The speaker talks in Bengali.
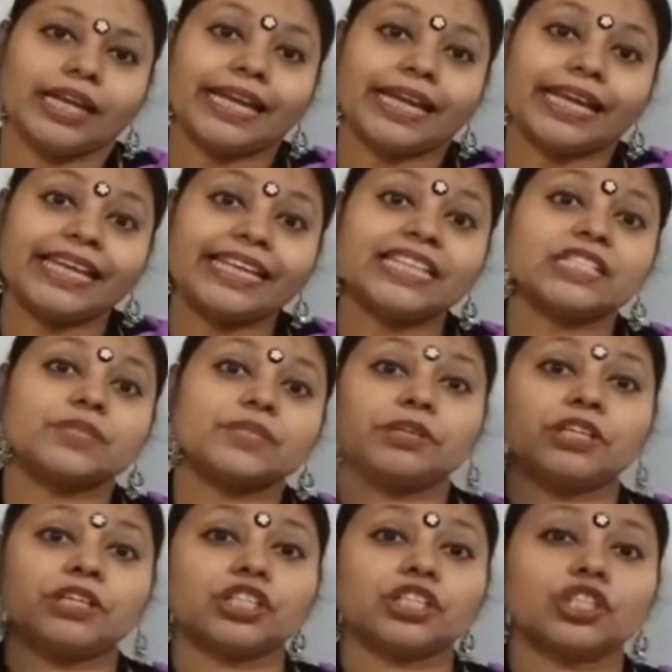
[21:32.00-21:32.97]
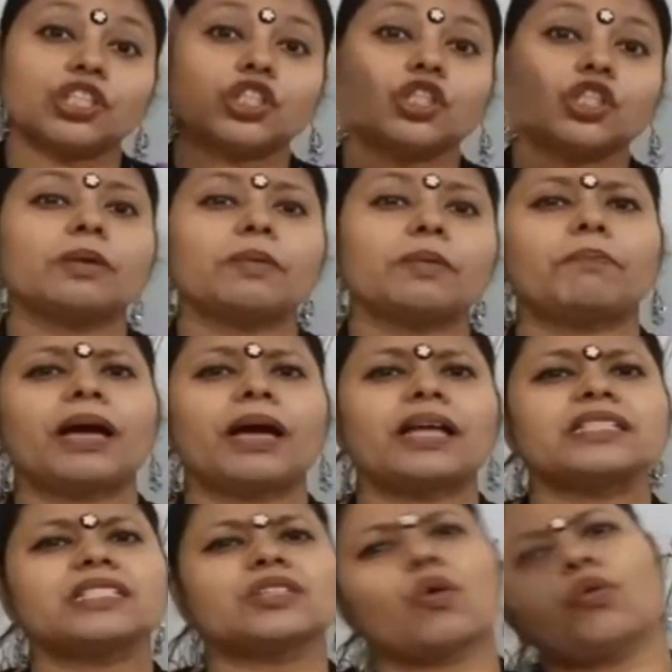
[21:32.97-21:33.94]
ইনস্পিরেশনের সময় পালস
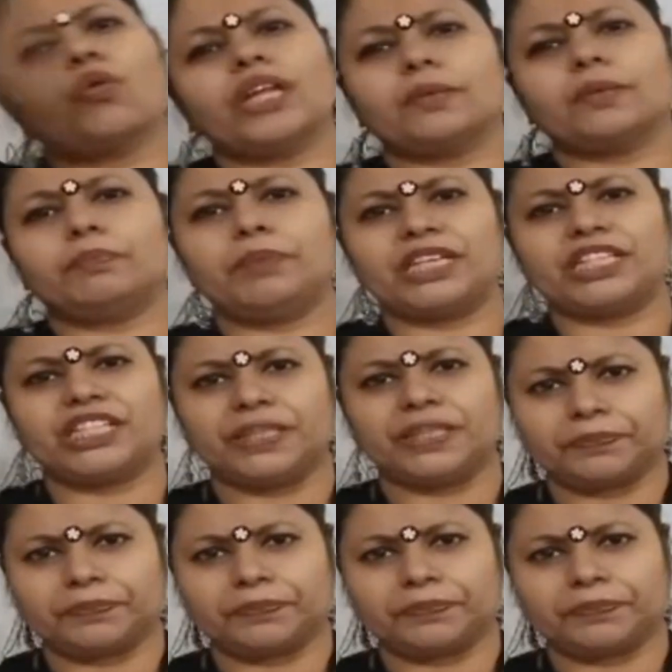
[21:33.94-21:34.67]
অনেক বেশি